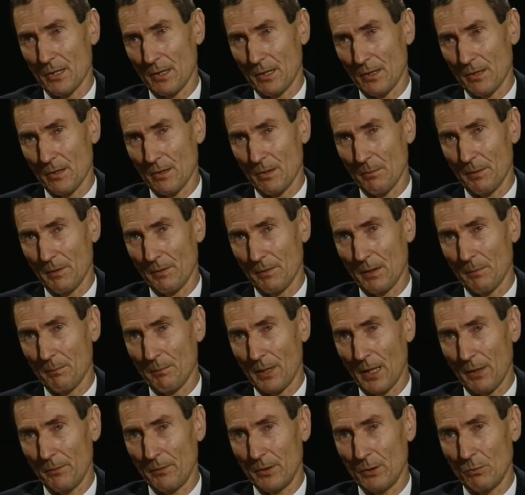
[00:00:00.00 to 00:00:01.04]
Są pewne
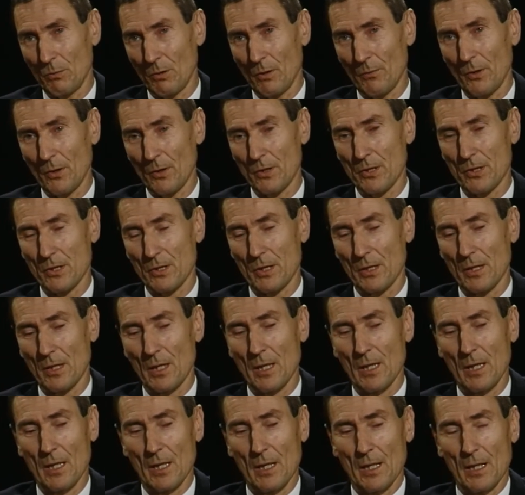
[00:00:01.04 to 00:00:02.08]
prawidłowości.
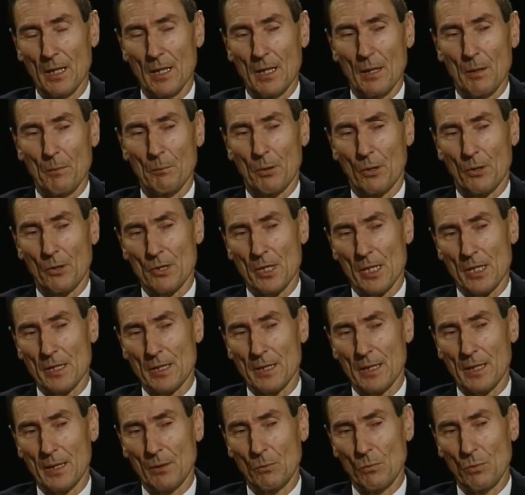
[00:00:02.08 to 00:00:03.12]
Procesy
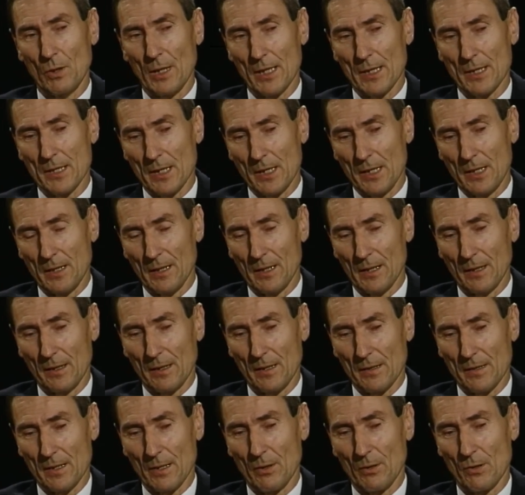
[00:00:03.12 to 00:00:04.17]
regulacyjne, jakie
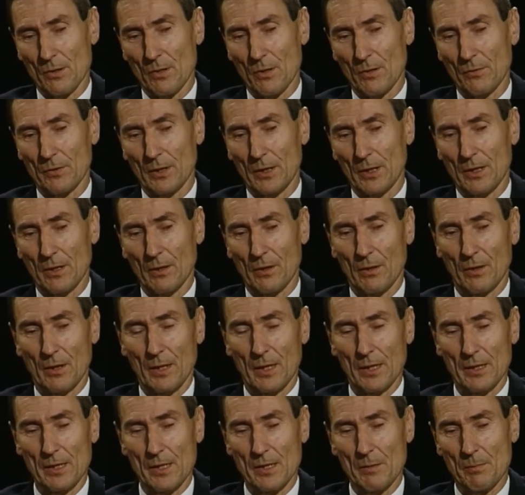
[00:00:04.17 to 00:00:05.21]
zachodzą w tych
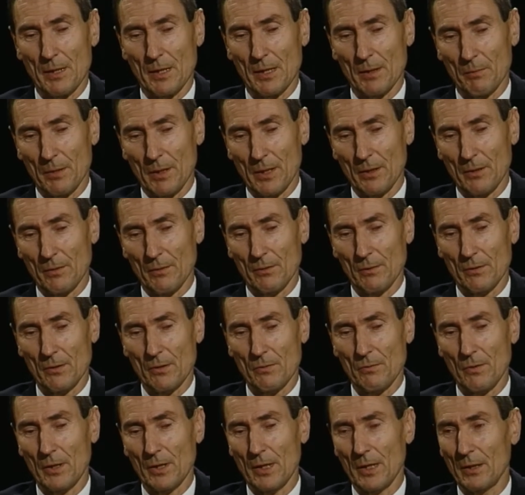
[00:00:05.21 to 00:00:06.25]
organizmach, mają
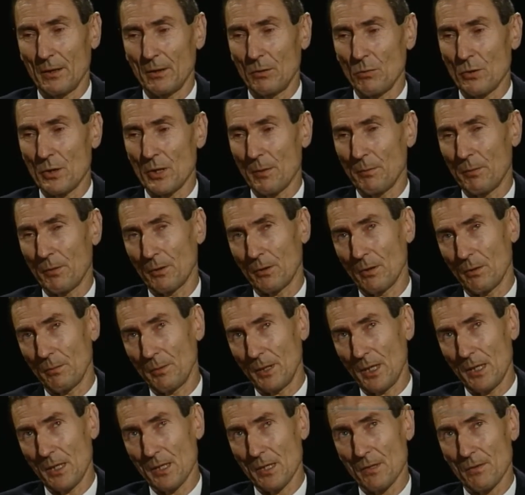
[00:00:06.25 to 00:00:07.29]
swoje duże
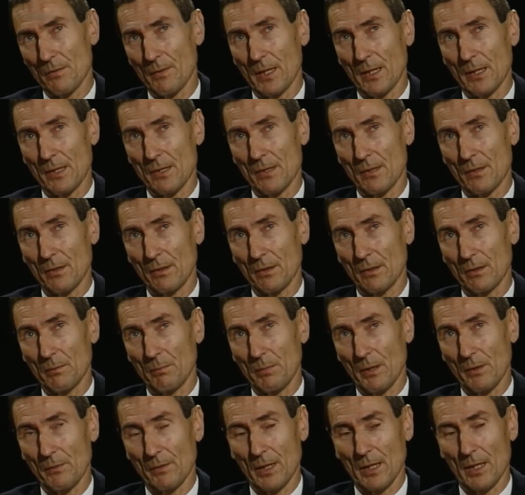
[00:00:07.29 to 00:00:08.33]
podobieństwa i stąd
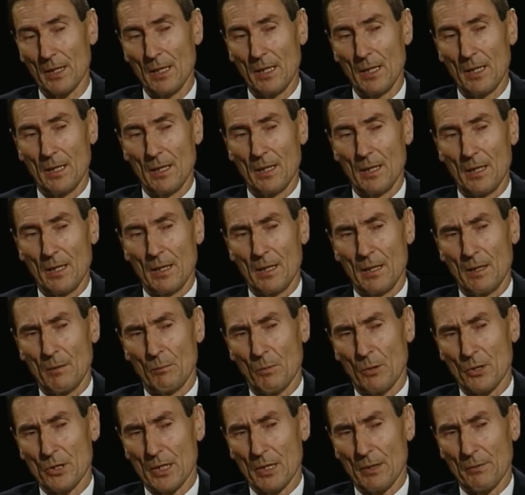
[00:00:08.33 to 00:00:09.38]
pewne
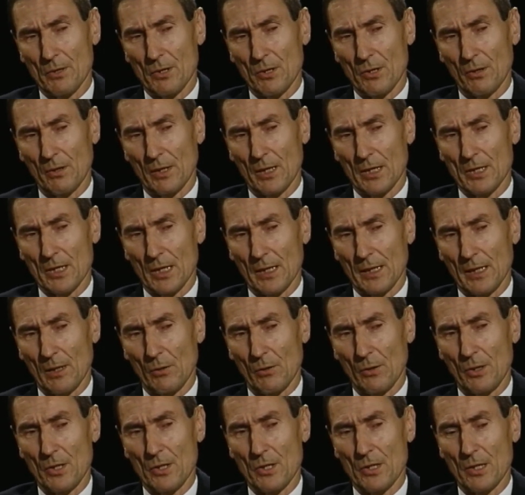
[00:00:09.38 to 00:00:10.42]
można wyciągać
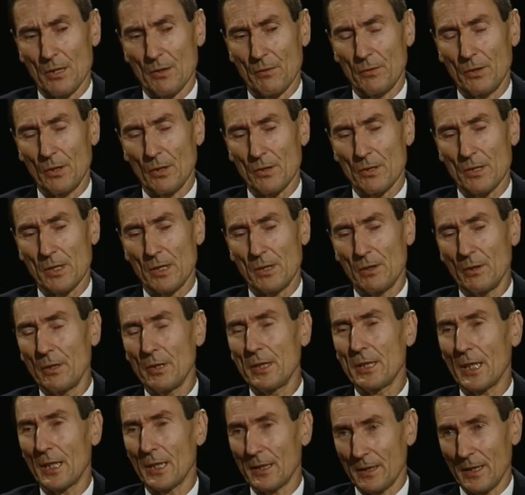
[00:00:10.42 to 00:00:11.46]
analogiczne wnioski, no i
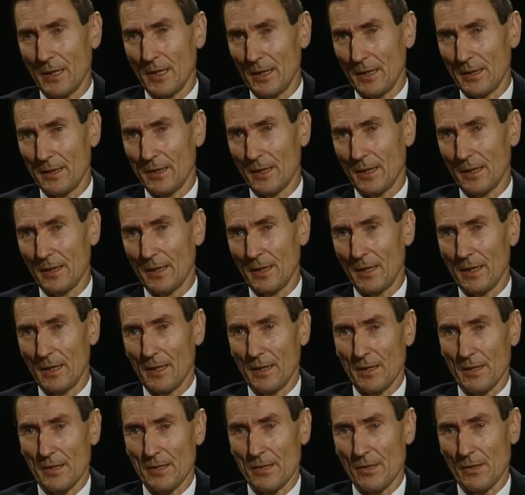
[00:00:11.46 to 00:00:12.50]
tak dalej, i tak dalej.
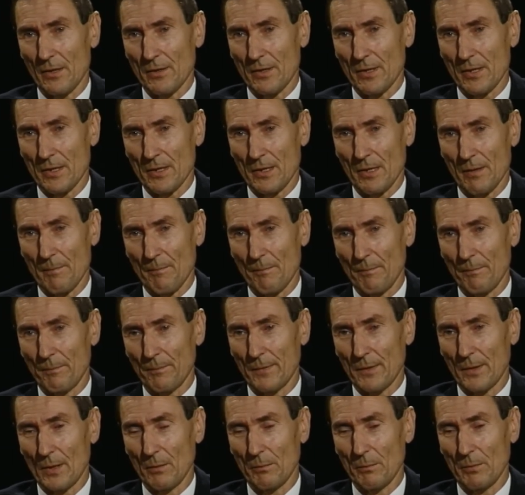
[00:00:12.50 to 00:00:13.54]
Sądzę, że mm,
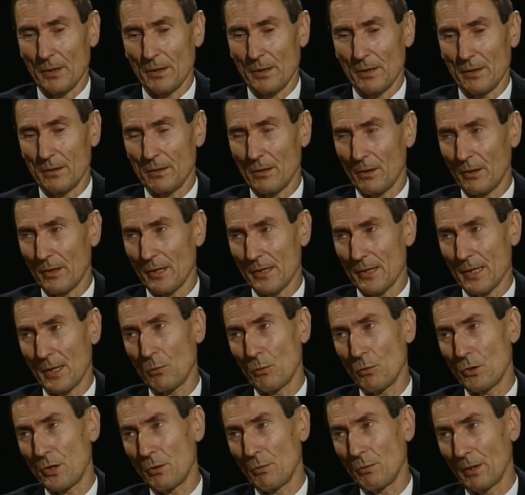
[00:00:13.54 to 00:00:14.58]
to by trochę
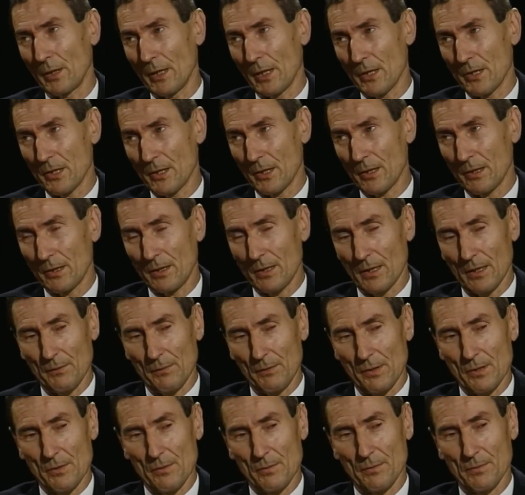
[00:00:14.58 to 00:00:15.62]
zanudziło Tak,
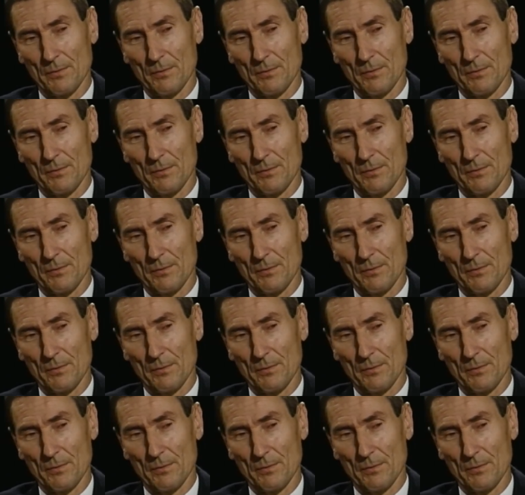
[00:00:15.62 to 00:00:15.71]
więc